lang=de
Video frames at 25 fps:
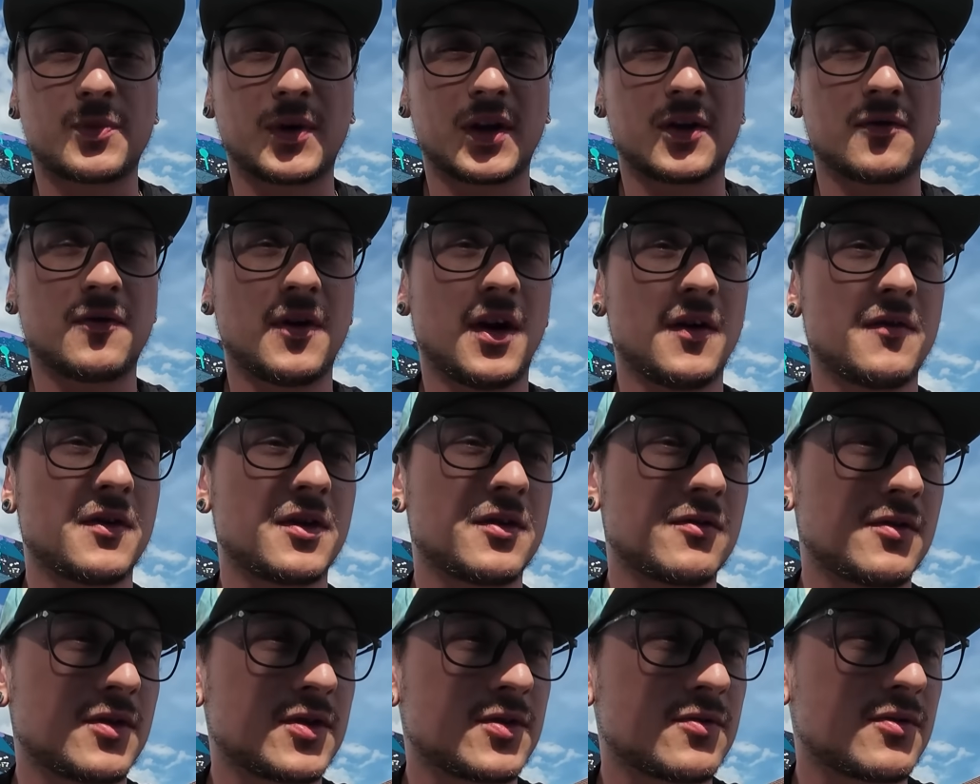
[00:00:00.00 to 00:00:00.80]
sprich
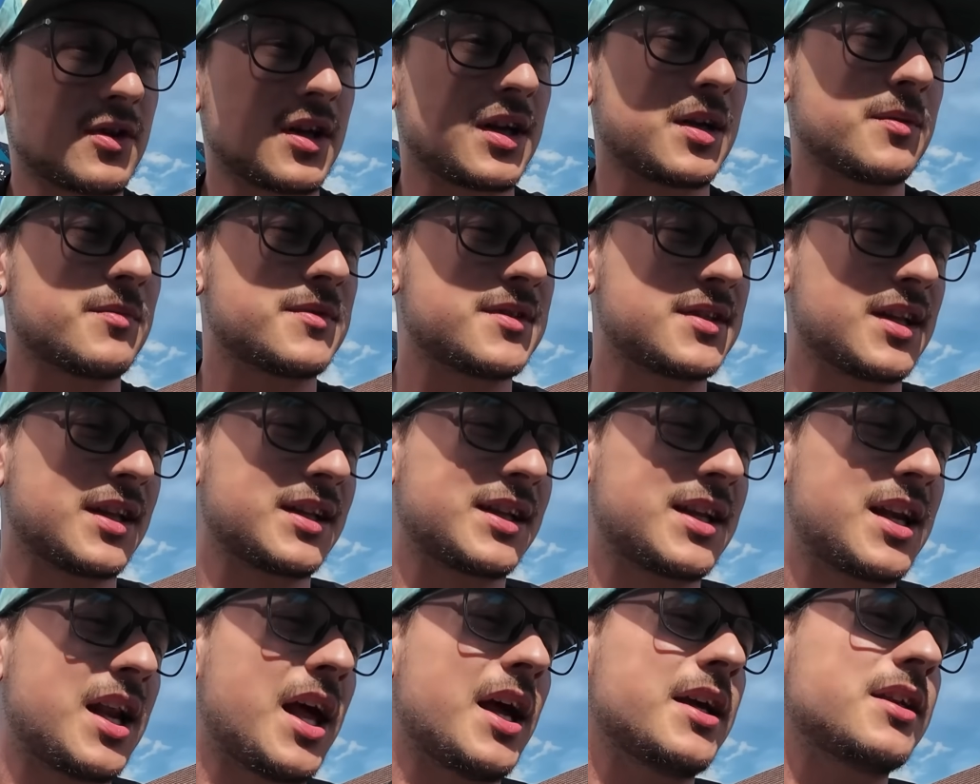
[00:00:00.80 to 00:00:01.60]
Fahrwerk oder so, dann gibt es dann
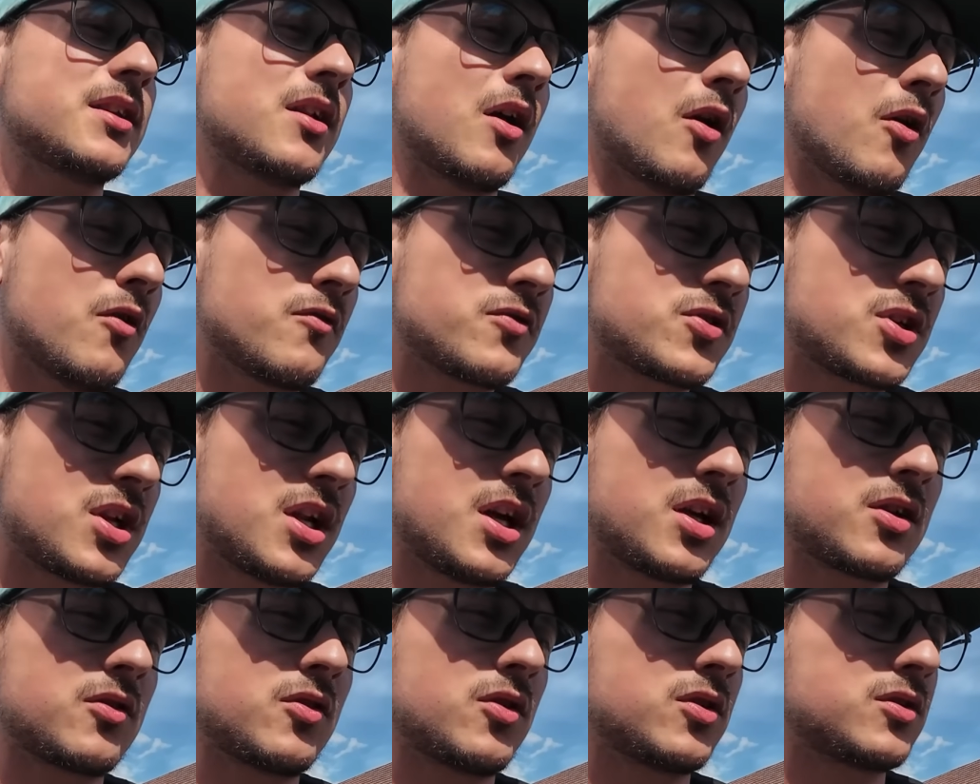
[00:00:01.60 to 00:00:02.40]
einen kleinen
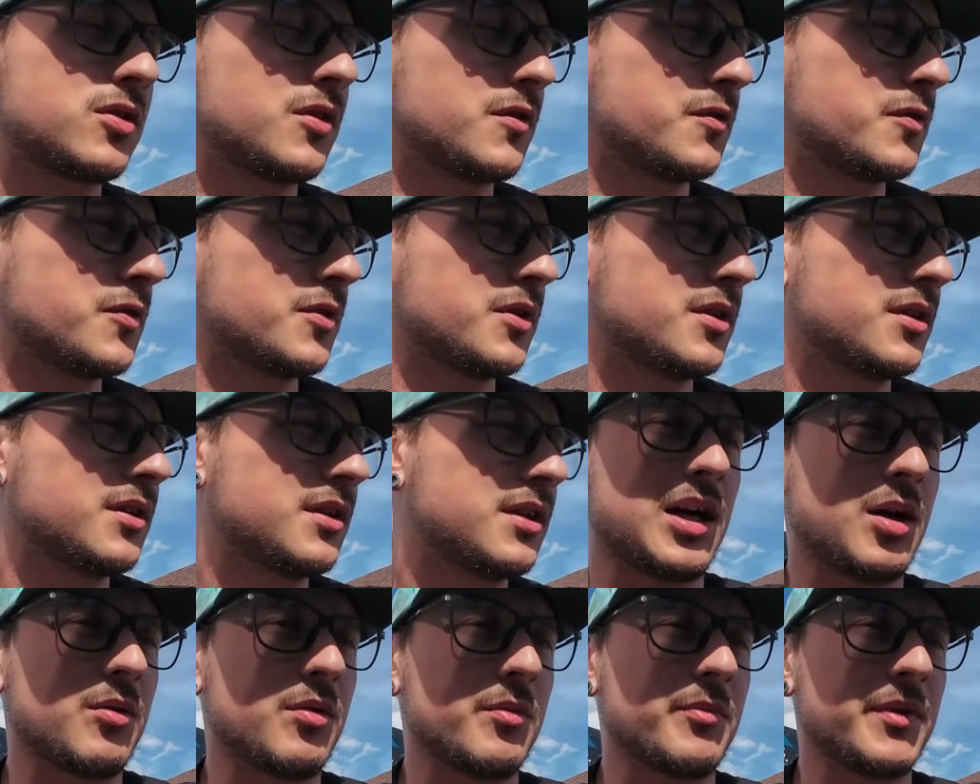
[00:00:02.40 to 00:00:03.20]
Aufschlag noch dafür.
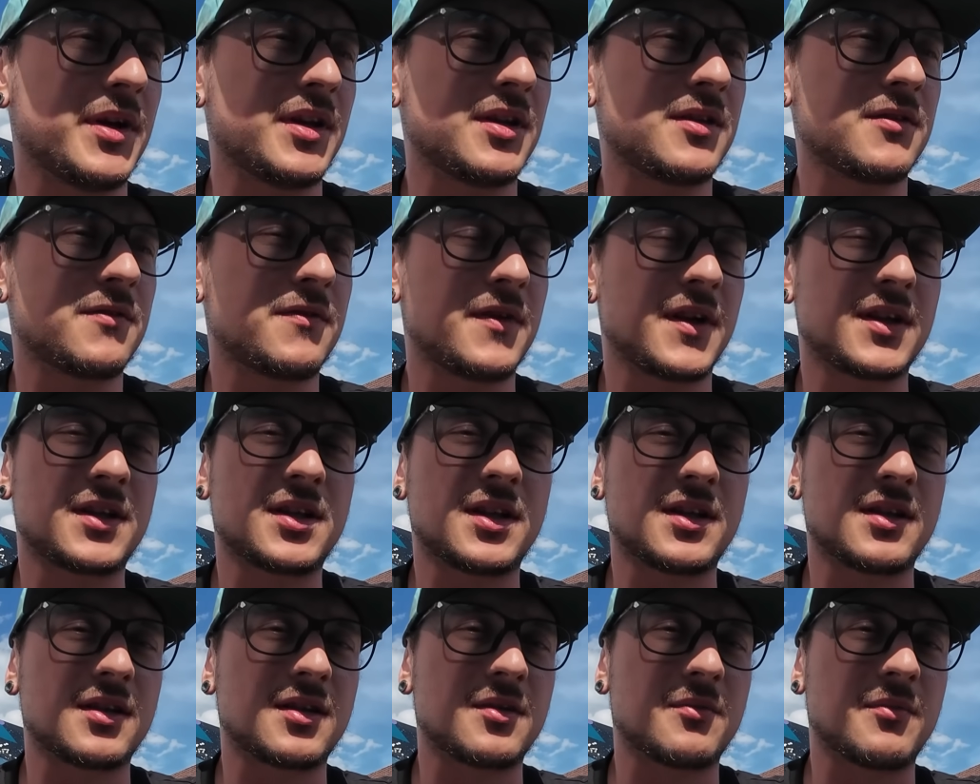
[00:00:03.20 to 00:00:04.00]
Aber im Endeffekt
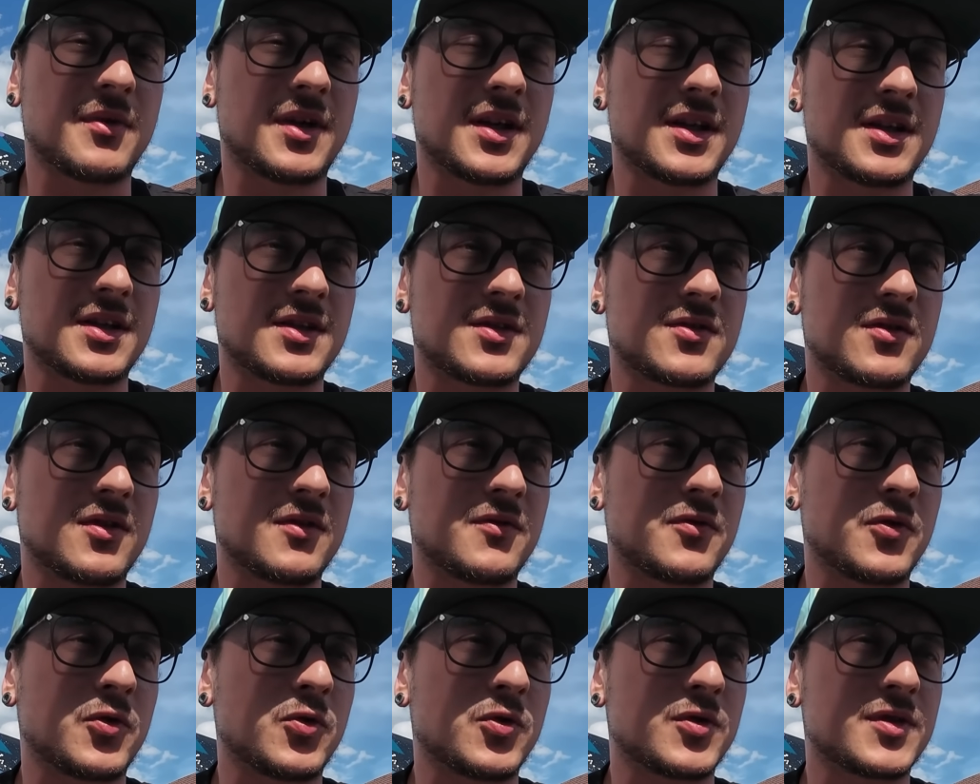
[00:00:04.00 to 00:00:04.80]
hat er gemeint, ich
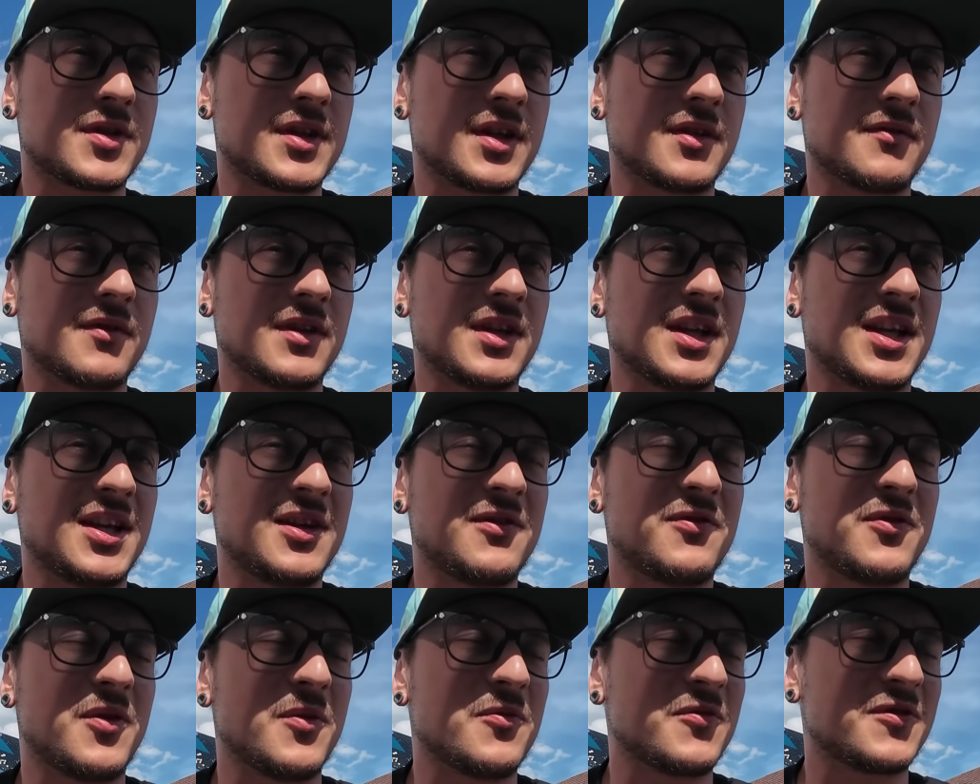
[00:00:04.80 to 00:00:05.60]
soll froh sein, wenn
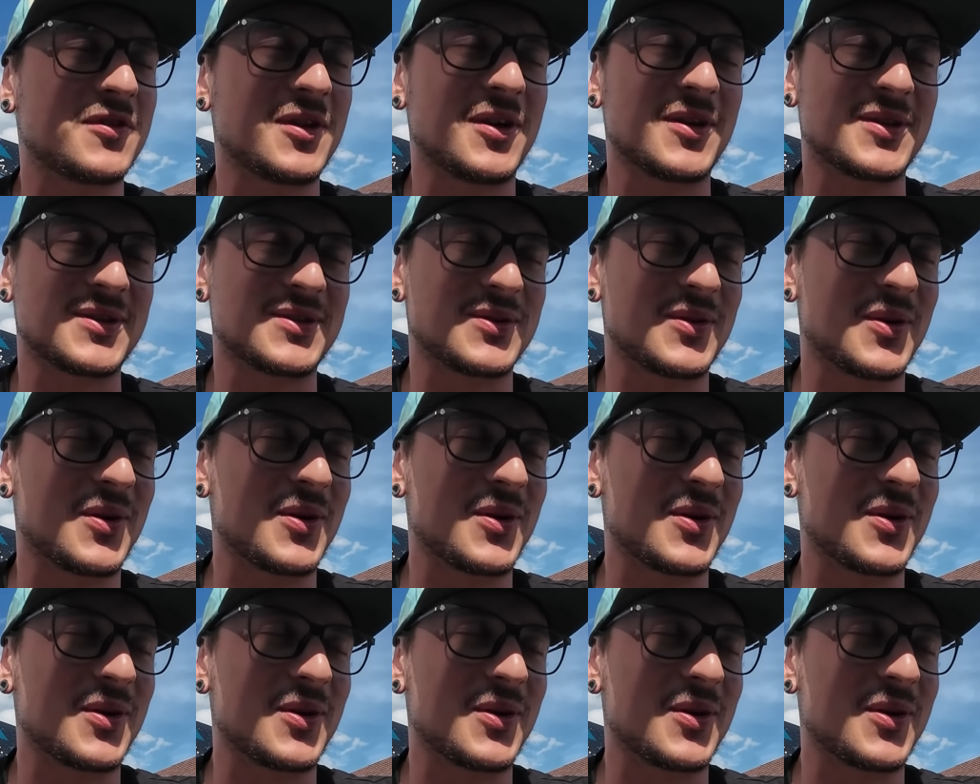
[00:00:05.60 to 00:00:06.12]
ich 5000